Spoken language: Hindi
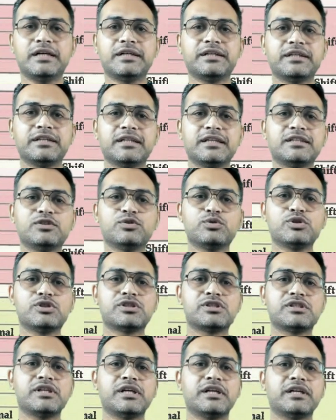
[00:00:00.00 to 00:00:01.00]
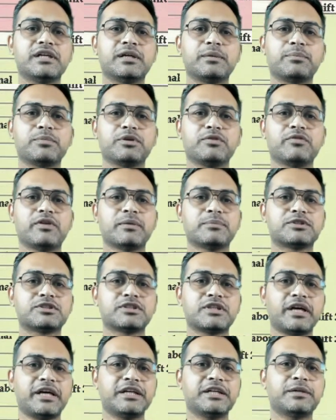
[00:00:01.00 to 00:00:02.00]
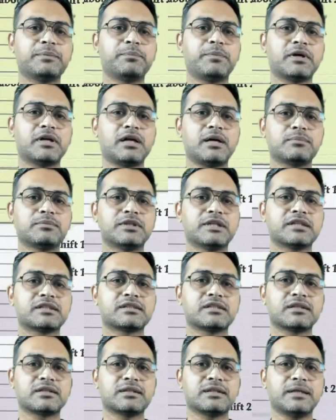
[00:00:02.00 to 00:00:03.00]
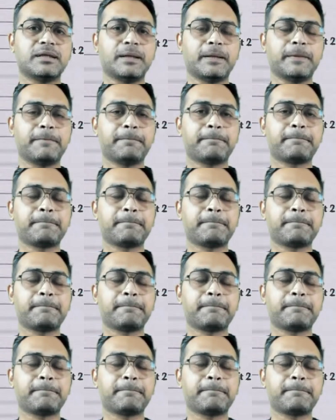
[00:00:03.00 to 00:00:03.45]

एनटीए यूजीसी नेट ने अपनी वेबसाइट पर आप देख सकते हैं